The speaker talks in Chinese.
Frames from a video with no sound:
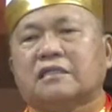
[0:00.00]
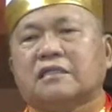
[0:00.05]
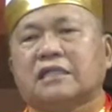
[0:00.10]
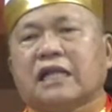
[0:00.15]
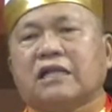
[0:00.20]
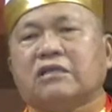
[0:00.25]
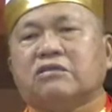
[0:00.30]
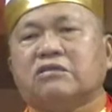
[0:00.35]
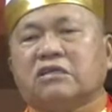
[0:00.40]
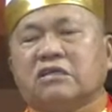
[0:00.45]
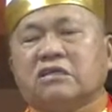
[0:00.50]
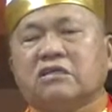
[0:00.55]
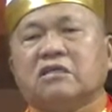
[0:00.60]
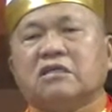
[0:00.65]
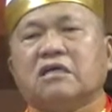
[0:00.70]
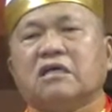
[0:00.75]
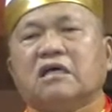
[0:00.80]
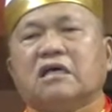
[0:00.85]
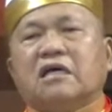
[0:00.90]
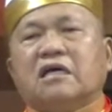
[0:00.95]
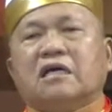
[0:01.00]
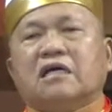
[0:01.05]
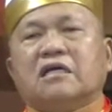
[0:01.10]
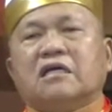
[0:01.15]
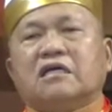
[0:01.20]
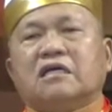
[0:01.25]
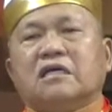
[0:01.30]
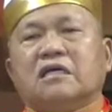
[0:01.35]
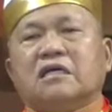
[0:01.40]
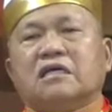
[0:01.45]
但是，
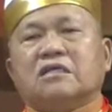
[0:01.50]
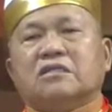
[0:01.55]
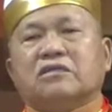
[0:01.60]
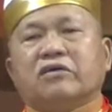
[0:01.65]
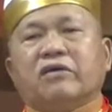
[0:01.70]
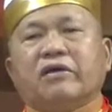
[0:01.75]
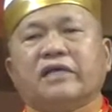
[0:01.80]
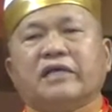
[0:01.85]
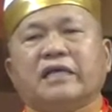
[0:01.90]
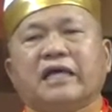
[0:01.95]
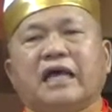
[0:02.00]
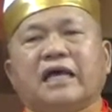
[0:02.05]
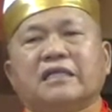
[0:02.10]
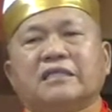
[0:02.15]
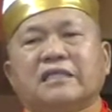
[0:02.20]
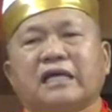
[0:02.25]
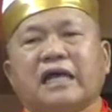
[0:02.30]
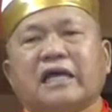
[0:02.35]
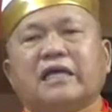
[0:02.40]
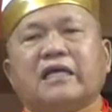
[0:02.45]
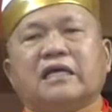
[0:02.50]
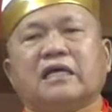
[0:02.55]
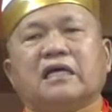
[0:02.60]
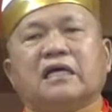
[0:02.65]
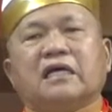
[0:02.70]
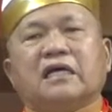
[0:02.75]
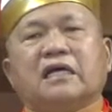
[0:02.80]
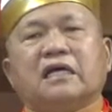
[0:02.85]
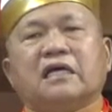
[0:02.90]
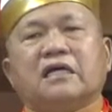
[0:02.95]
作为压在
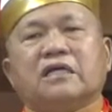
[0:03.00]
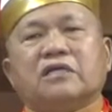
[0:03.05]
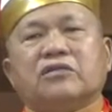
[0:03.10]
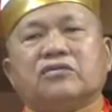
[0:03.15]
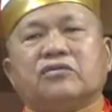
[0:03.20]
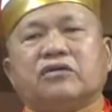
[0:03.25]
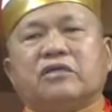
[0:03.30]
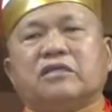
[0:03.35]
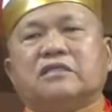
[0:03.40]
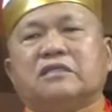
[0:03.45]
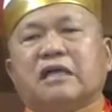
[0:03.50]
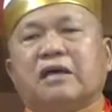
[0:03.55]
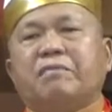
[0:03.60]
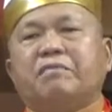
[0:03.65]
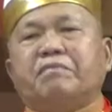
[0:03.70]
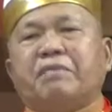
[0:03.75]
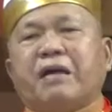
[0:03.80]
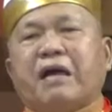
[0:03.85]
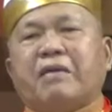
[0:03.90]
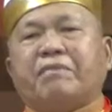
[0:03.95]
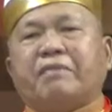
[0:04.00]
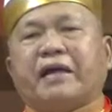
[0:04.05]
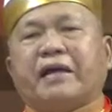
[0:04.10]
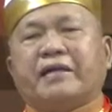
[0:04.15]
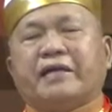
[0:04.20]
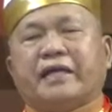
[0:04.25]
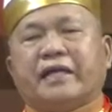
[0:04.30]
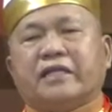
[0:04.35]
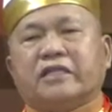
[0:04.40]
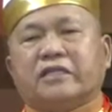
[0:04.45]
雪山八
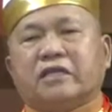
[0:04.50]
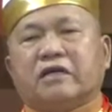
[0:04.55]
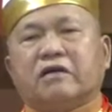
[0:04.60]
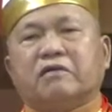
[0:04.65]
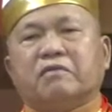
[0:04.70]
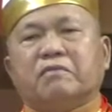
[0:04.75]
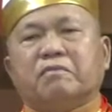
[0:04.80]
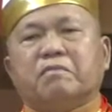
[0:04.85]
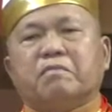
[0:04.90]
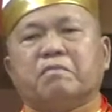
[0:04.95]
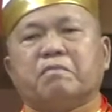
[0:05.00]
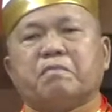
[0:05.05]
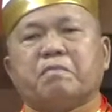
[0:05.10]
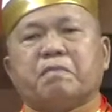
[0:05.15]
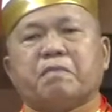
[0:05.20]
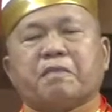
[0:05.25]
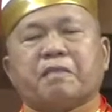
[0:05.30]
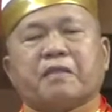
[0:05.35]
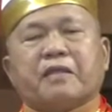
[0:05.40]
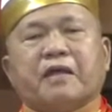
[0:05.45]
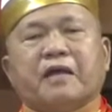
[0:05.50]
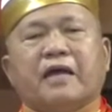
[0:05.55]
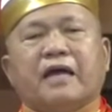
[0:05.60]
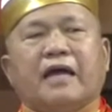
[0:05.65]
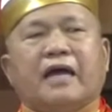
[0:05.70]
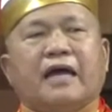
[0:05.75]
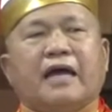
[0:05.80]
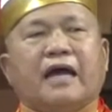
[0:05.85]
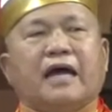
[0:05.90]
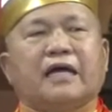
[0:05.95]
百年的
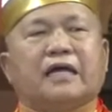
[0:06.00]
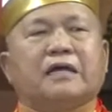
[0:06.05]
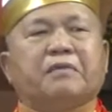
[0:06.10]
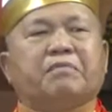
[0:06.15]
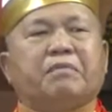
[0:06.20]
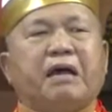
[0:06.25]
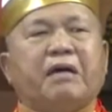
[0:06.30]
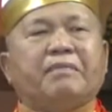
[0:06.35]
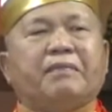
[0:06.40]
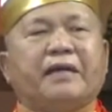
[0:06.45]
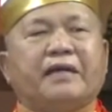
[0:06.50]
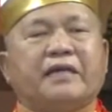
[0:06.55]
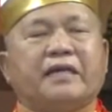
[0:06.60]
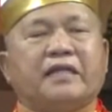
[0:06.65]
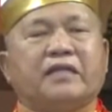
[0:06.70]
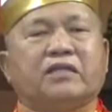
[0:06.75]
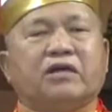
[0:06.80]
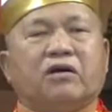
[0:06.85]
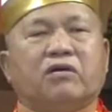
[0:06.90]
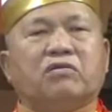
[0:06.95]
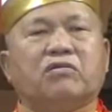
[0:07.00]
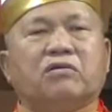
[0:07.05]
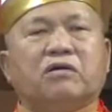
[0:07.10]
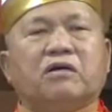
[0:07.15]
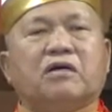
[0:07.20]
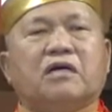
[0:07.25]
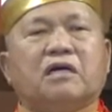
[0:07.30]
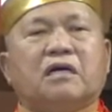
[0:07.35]
啊，八百年后，